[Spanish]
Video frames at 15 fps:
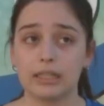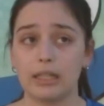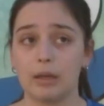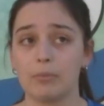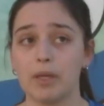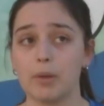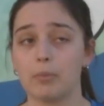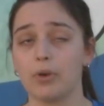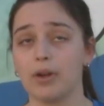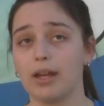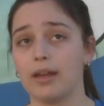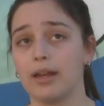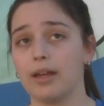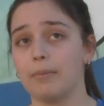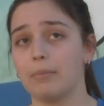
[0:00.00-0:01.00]
También
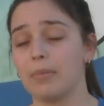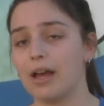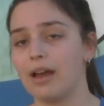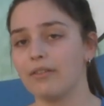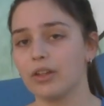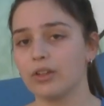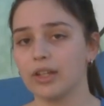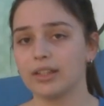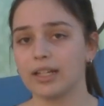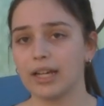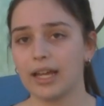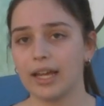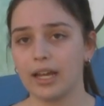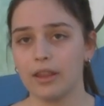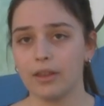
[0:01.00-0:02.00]
pues va viendo
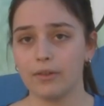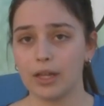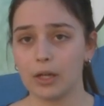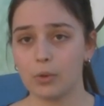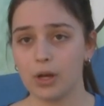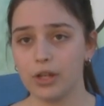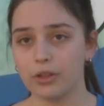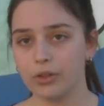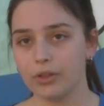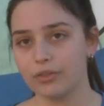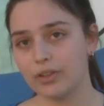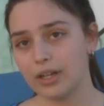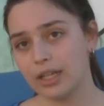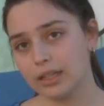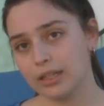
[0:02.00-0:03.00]
extranjeras de vez en cuando
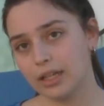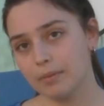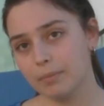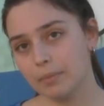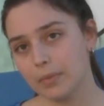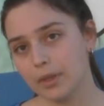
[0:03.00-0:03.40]
diferentes.